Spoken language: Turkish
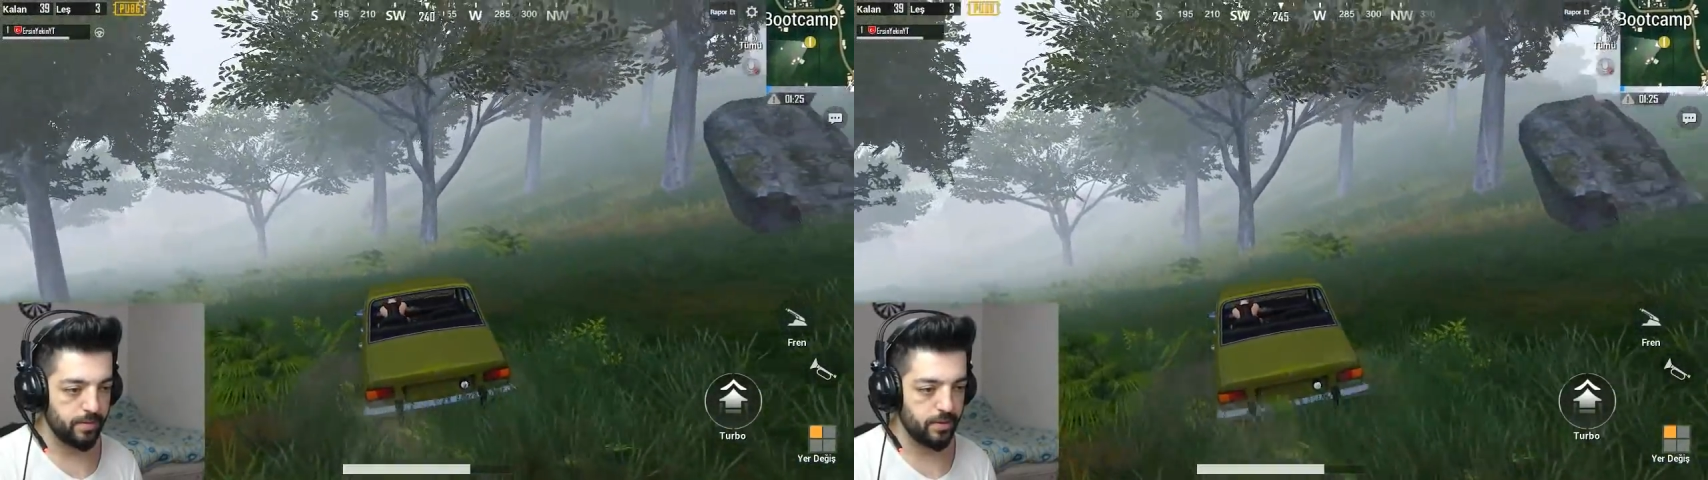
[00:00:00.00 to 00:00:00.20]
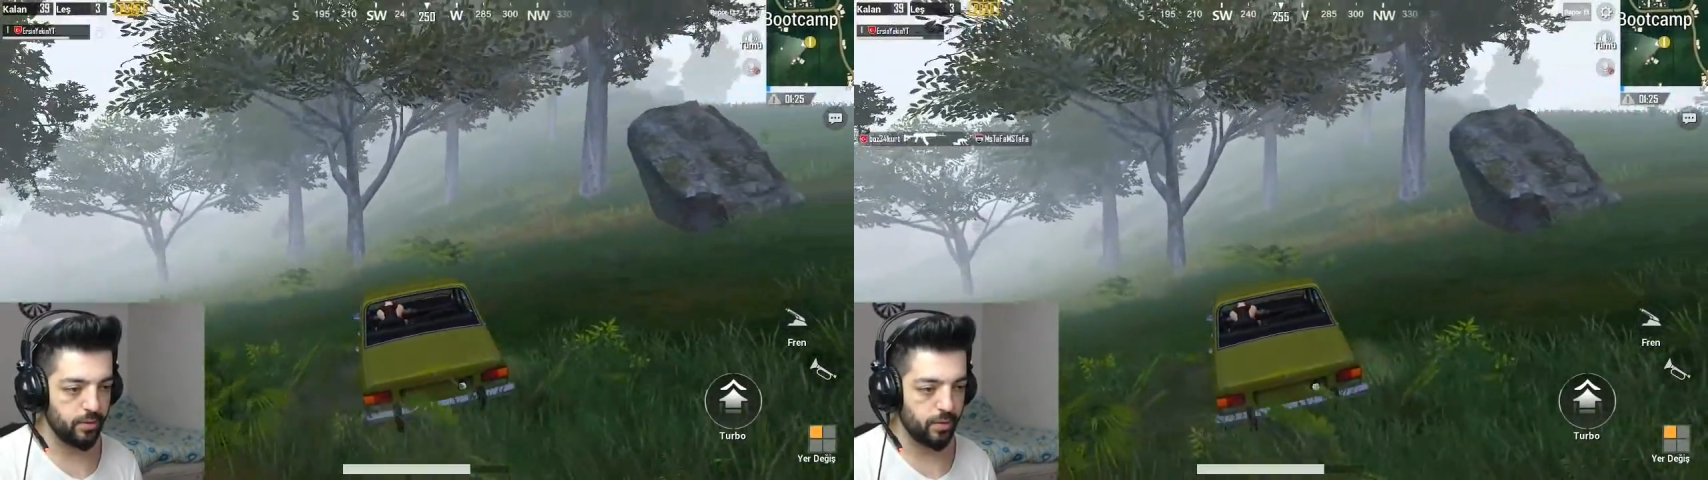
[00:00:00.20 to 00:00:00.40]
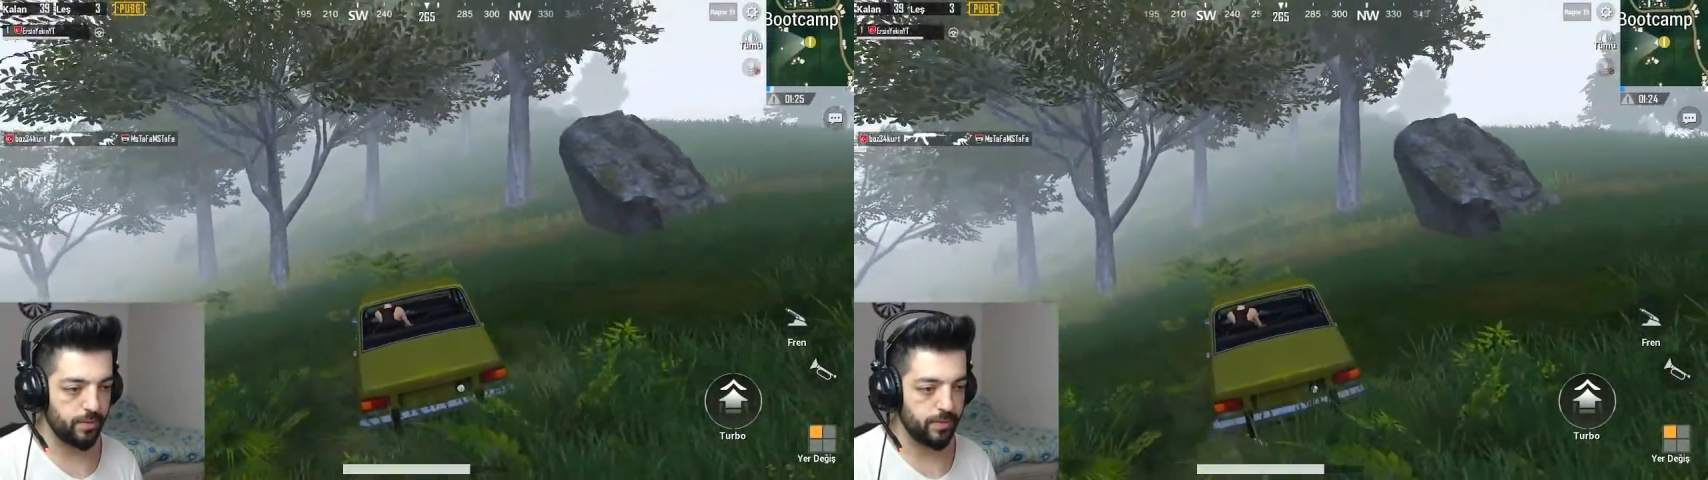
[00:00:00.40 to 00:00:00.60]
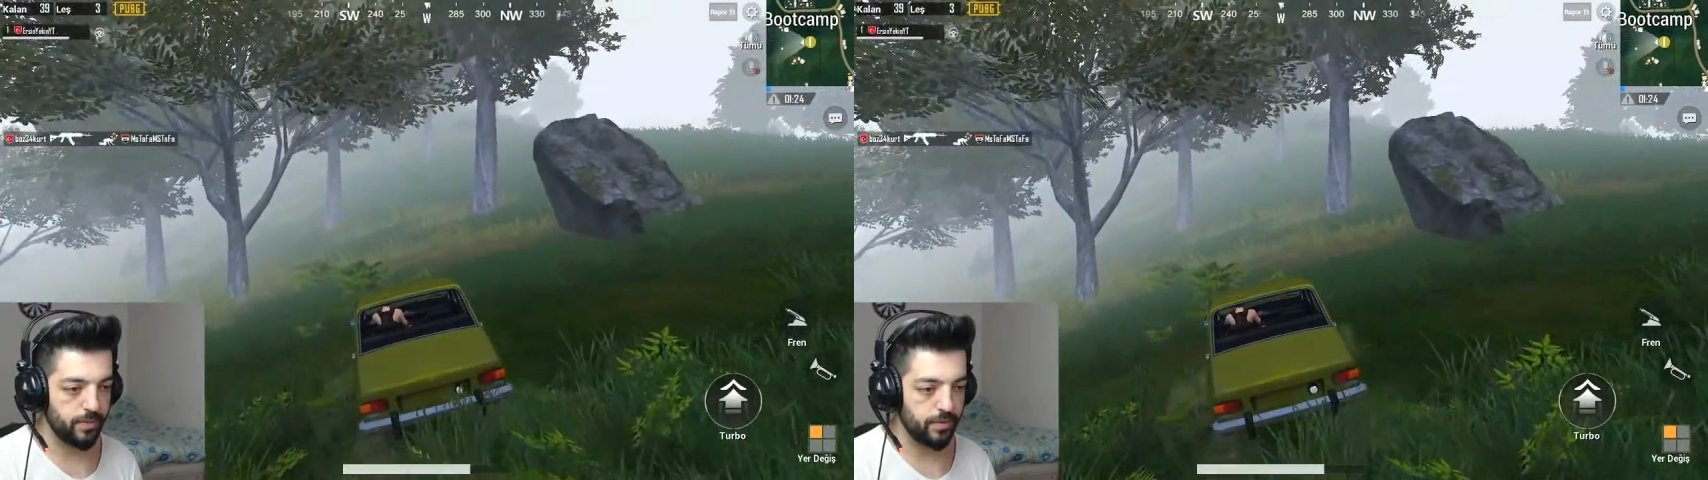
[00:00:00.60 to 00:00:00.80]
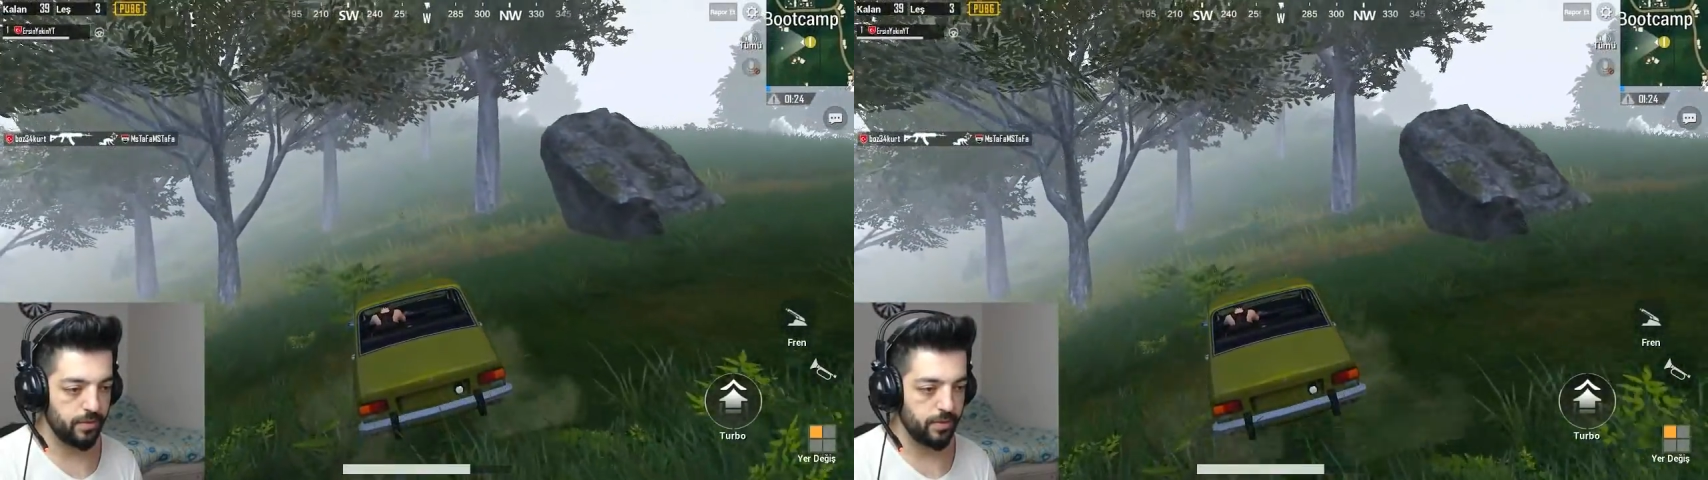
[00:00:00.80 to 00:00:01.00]
Bir drop.
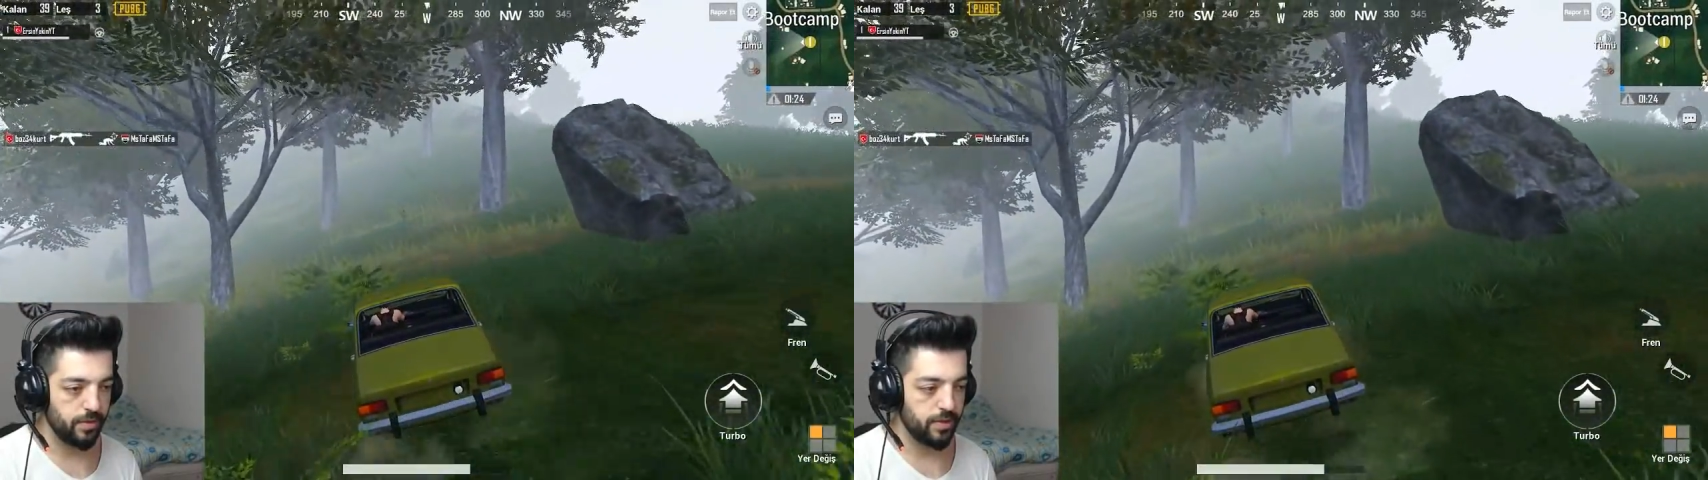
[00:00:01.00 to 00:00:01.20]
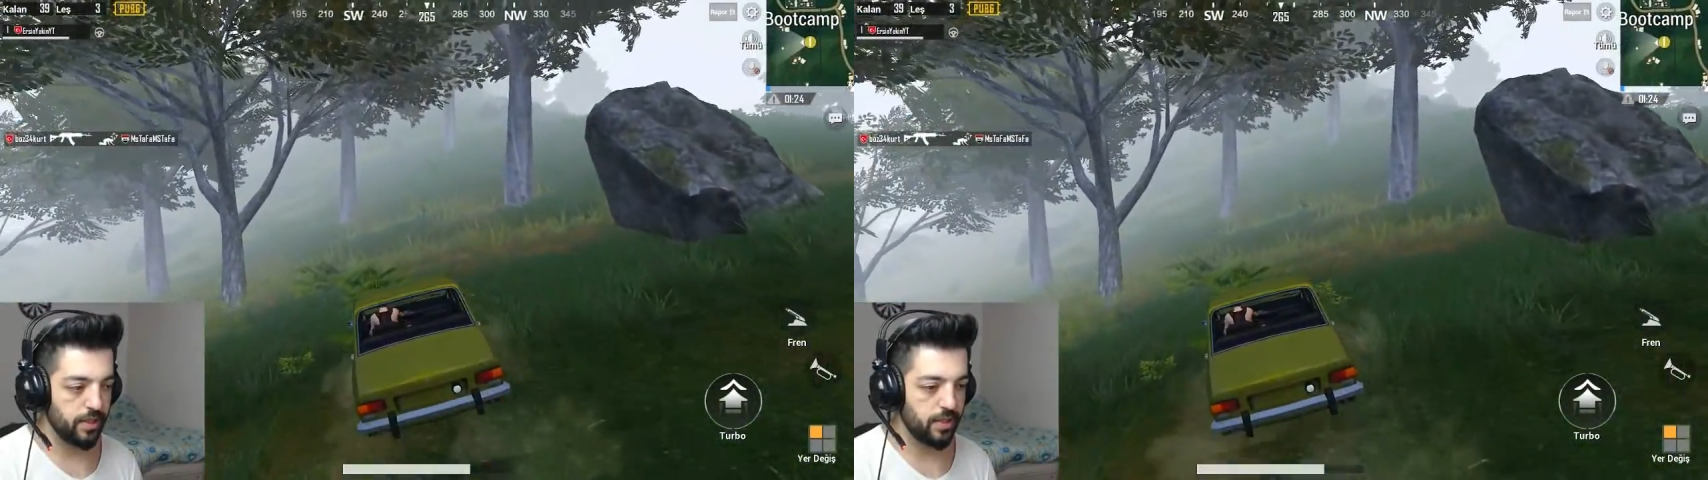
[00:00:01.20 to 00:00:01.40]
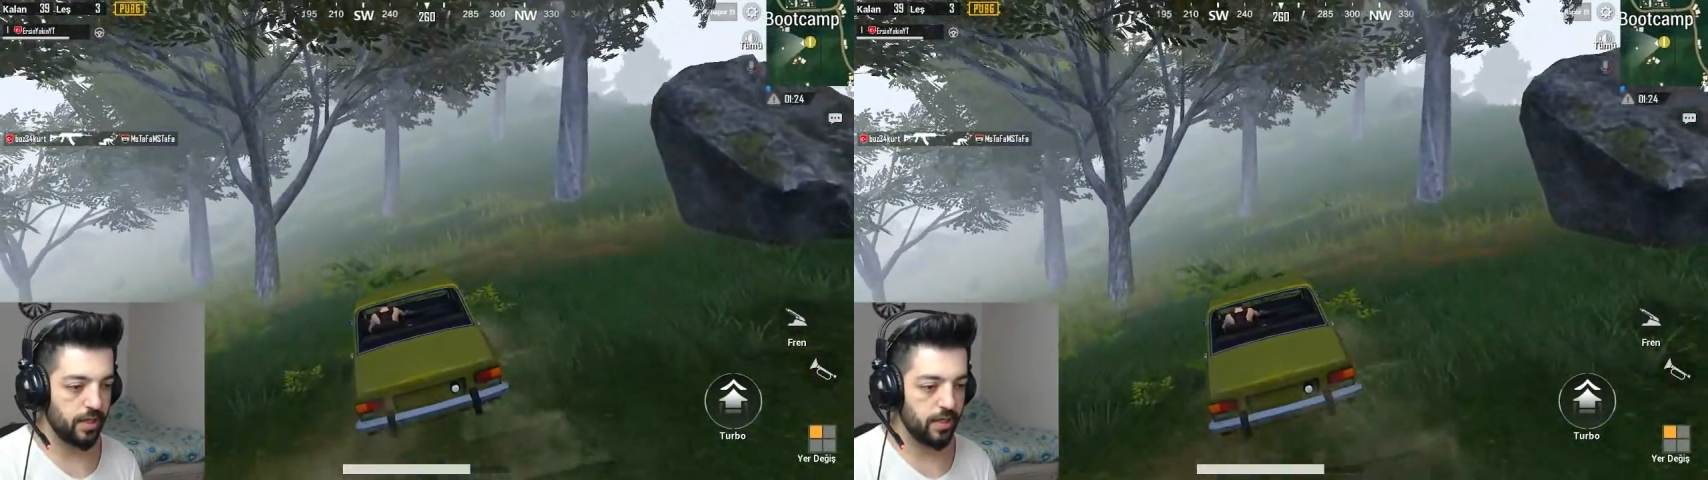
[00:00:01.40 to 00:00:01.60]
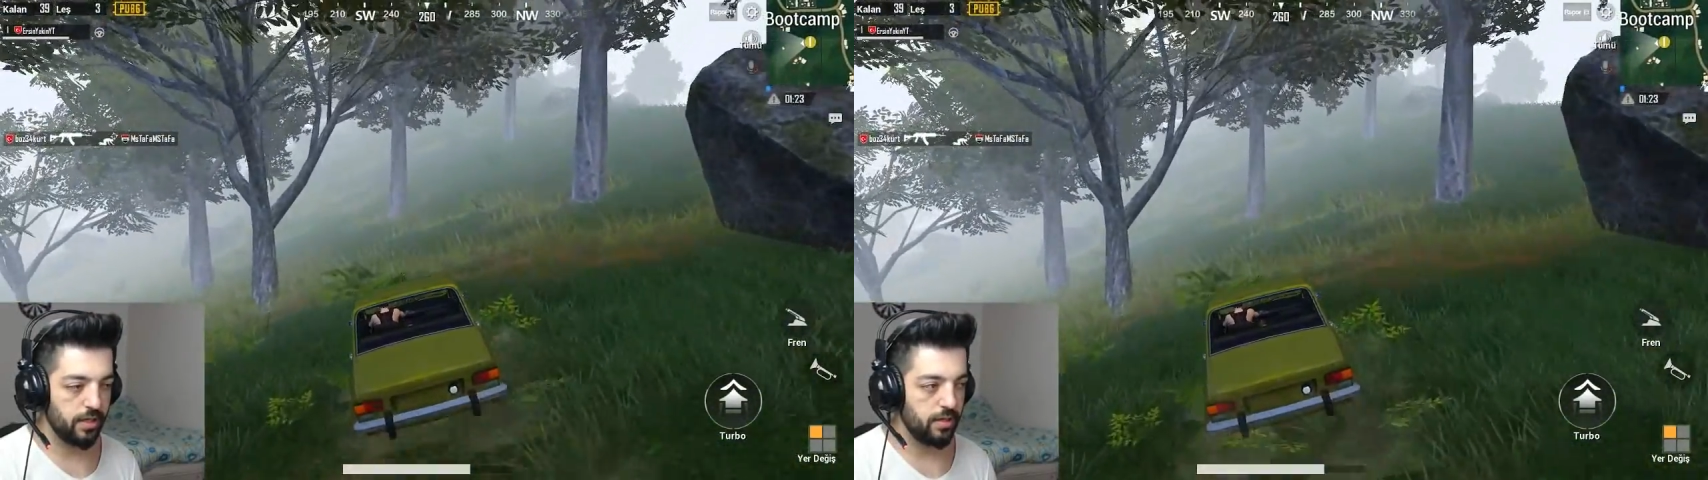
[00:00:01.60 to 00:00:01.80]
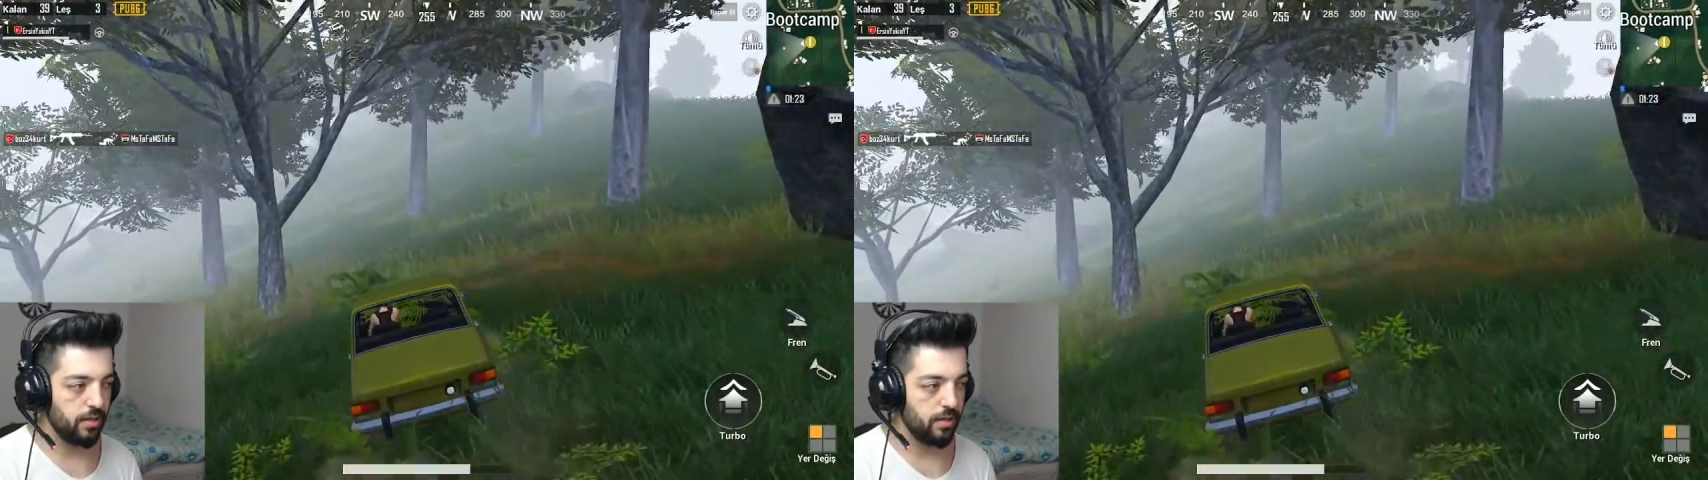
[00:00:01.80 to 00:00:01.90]
Ya da